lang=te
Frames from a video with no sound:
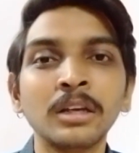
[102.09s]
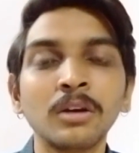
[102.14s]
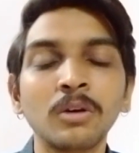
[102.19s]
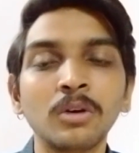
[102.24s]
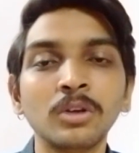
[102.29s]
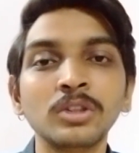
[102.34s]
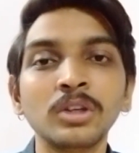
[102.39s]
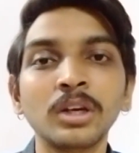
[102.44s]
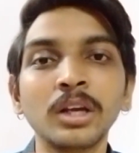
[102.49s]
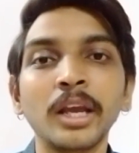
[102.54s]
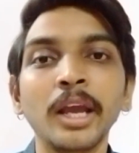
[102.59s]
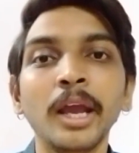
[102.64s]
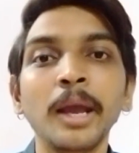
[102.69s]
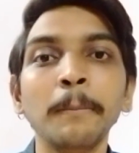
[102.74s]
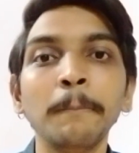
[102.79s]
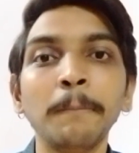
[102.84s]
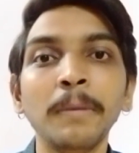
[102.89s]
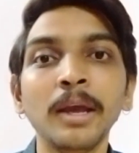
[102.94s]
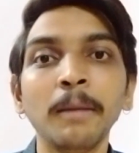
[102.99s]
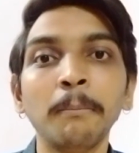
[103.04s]
కొంచెం
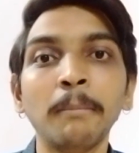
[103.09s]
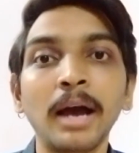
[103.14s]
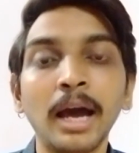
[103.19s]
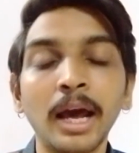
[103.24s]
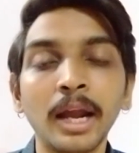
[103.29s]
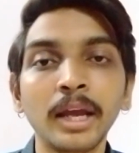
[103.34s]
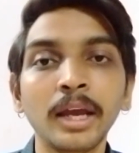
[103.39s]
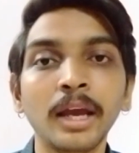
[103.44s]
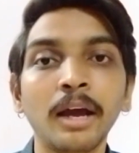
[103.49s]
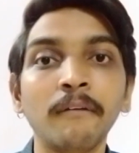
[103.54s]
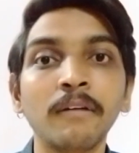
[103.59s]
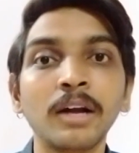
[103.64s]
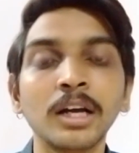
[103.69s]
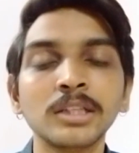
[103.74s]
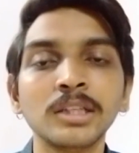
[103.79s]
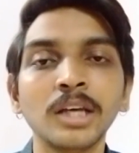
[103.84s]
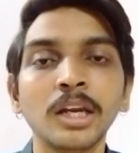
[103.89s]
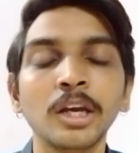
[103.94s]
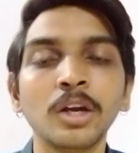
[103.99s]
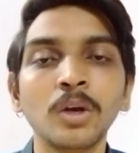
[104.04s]
గేమ్ ప్లే మారే
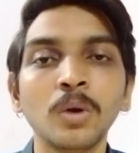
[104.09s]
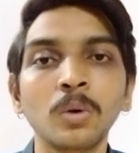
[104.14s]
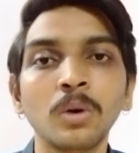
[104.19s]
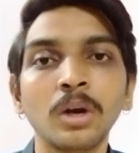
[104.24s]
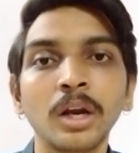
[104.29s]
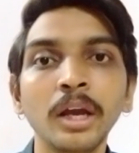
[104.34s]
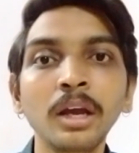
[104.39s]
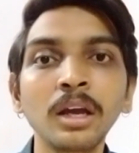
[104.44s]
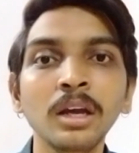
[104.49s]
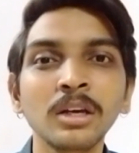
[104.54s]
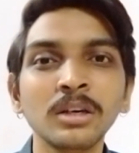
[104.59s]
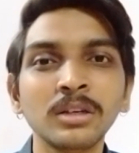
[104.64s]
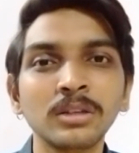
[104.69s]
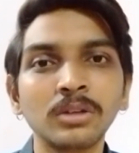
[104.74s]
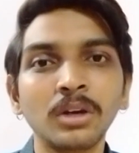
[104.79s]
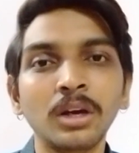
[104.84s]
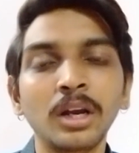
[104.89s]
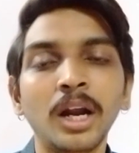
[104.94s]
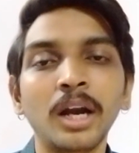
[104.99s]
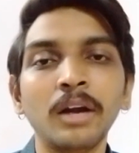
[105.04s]
అవకాశాలు ఎక్కువ ఉన్నాయి సో
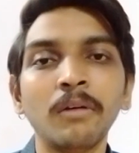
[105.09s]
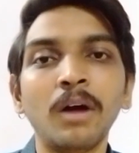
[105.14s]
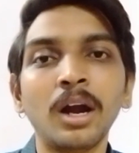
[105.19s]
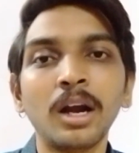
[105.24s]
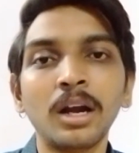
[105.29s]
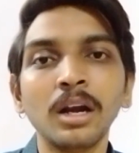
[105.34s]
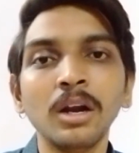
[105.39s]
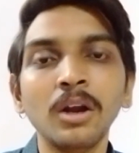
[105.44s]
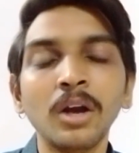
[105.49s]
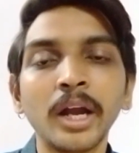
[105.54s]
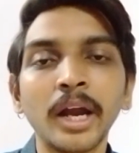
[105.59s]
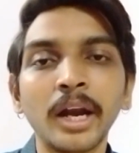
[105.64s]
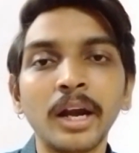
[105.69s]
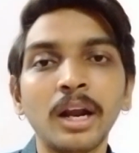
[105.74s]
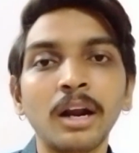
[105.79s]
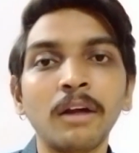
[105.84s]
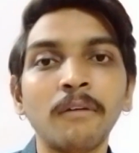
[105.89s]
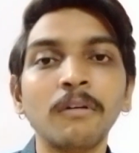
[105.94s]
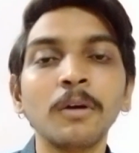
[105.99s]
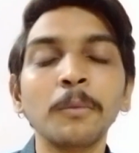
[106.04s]
ఇలాంటి వాటిల్లోకి
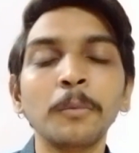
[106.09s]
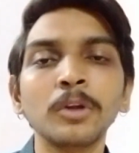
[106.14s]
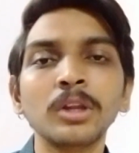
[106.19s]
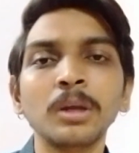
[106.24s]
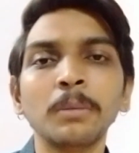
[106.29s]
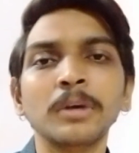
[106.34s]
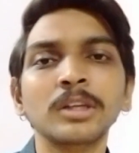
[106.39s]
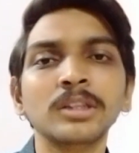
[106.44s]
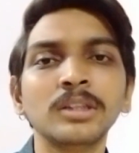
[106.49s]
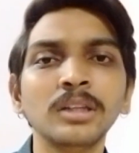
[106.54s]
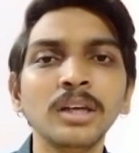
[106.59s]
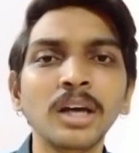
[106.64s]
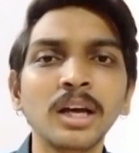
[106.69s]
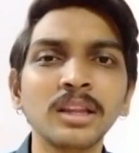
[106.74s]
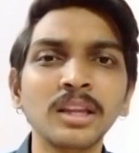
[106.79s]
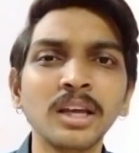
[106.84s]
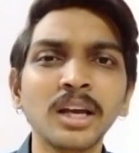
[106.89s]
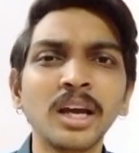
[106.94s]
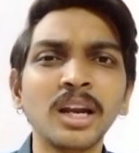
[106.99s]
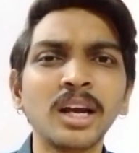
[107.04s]
ఎంటర్ అవ్వకపోతే మంచిది
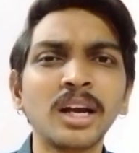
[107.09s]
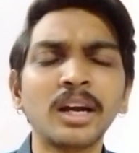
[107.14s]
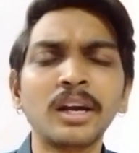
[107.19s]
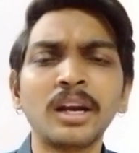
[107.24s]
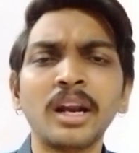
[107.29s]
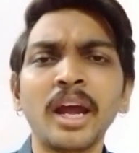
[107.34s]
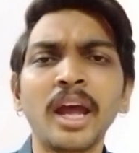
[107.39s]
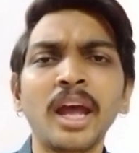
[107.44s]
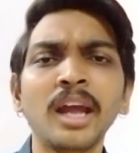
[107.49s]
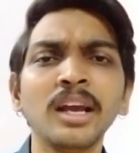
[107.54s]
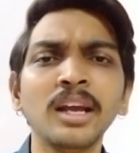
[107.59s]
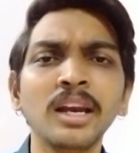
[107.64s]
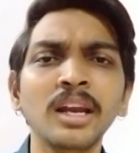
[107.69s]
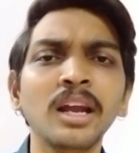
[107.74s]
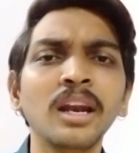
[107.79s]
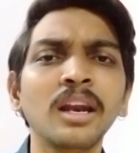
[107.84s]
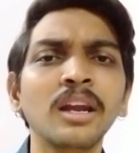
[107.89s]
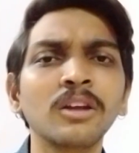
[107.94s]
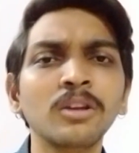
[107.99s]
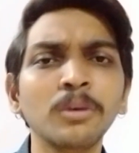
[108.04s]
అంతేగాని అక్కడ ట్రయాంగిల్
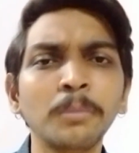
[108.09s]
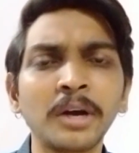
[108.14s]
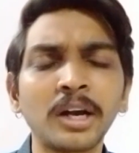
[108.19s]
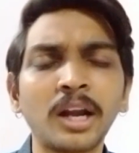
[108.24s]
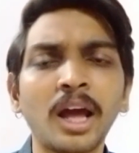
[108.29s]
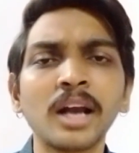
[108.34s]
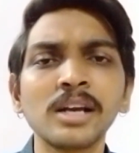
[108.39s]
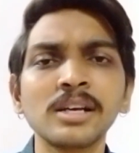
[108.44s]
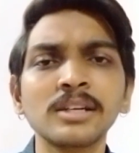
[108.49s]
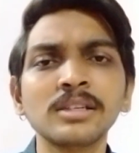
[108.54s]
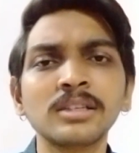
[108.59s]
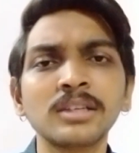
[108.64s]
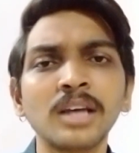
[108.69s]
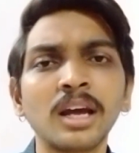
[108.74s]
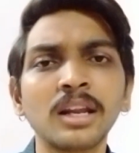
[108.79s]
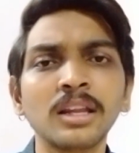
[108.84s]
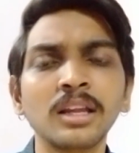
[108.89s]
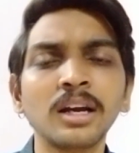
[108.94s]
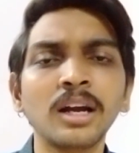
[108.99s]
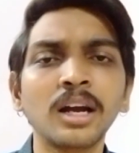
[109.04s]
ఏం లేదు బట్ అఖిల్
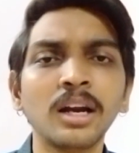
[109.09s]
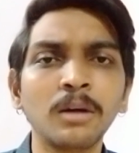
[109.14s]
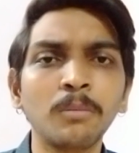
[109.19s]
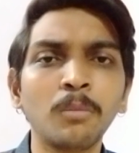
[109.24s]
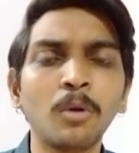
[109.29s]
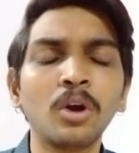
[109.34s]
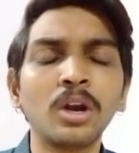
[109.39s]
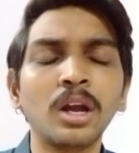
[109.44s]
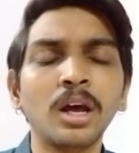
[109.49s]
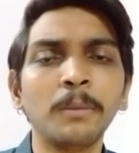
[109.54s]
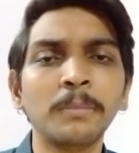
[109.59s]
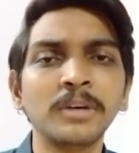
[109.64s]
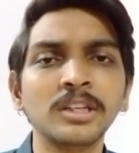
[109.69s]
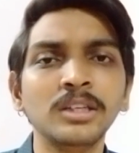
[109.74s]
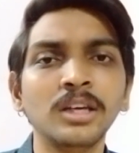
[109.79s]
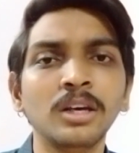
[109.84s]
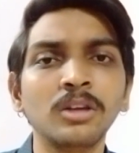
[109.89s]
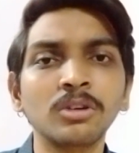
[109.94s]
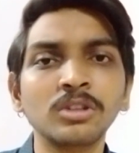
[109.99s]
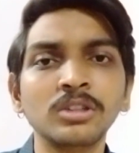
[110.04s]
సార్దక్ అండ్ మోనాల
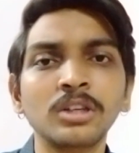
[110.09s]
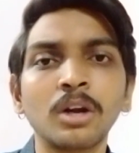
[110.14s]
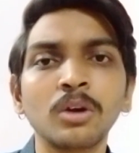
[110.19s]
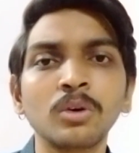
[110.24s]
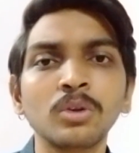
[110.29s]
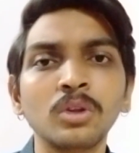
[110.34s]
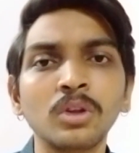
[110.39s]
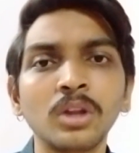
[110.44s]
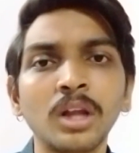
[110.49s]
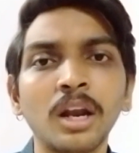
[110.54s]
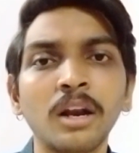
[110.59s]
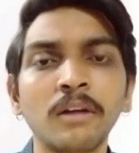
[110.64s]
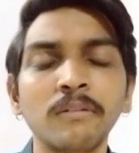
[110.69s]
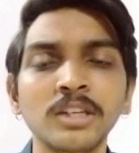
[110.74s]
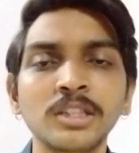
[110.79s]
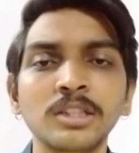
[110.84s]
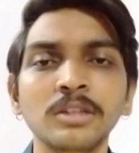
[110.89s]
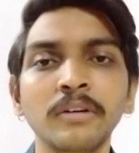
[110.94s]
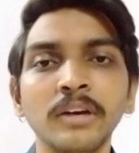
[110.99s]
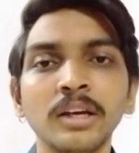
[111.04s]
మధ్య ఏదో జరుగుతుందన్న
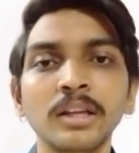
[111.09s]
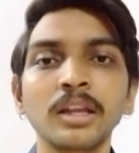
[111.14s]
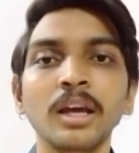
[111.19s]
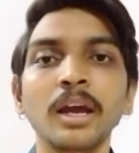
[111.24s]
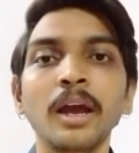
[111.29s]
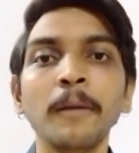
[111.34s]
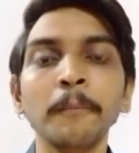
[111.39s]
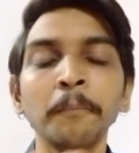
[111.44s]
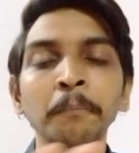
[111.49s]
విషయం అయితే